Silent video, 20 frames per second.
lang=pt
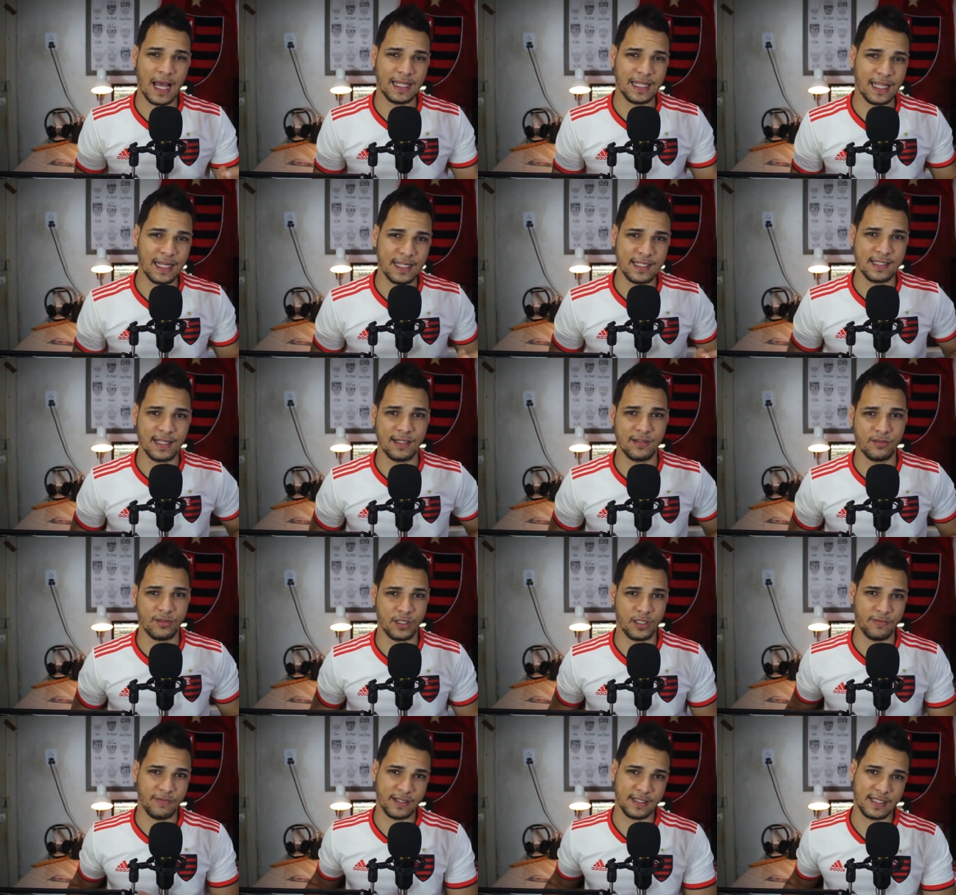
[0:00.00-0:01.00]
Analisando os
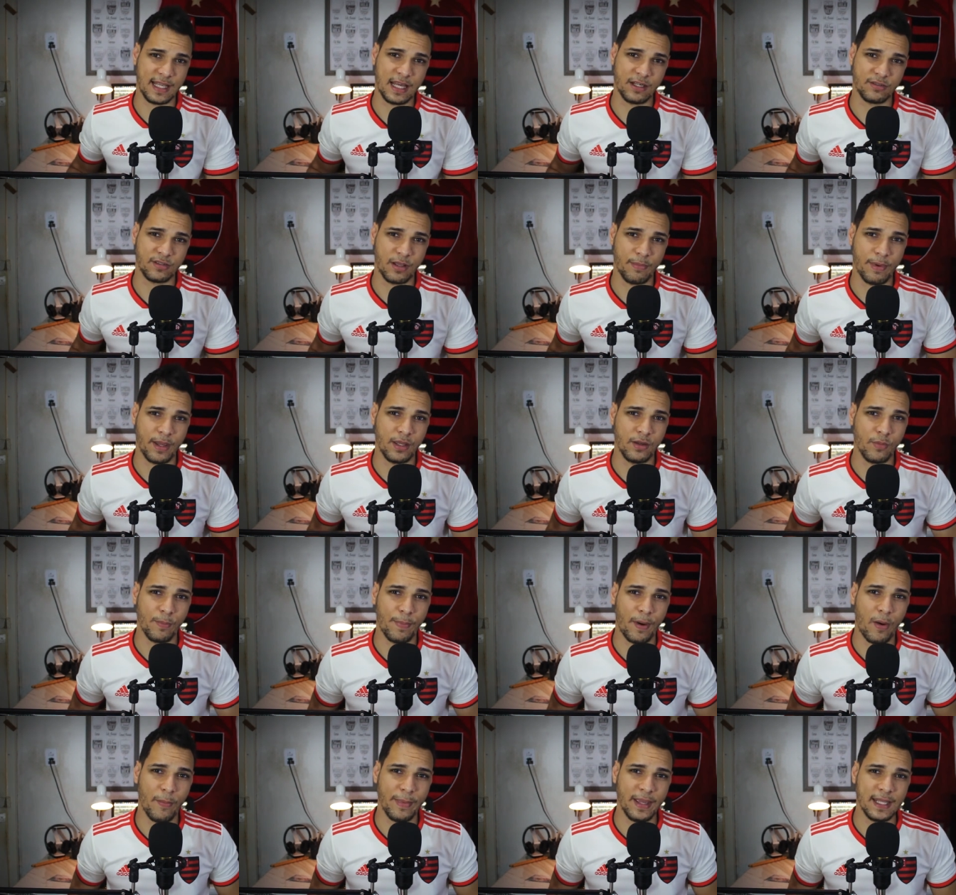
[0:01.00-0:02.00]
adversários também, o
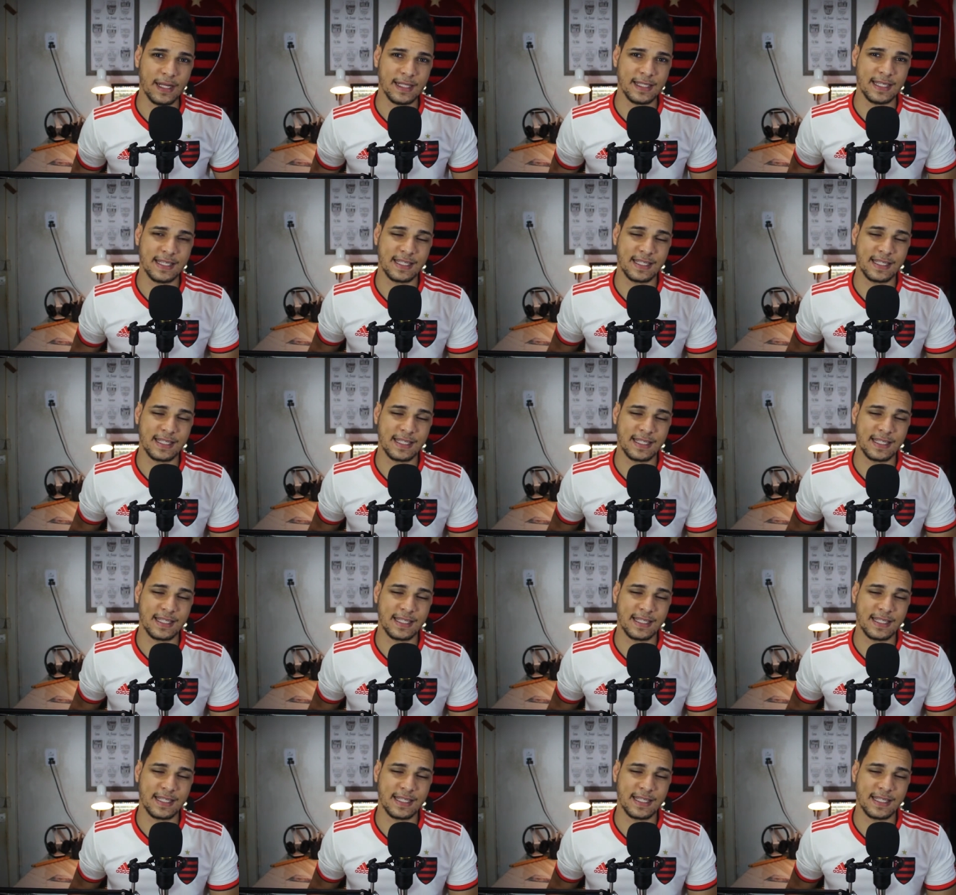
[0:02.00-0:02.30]
Palmeiras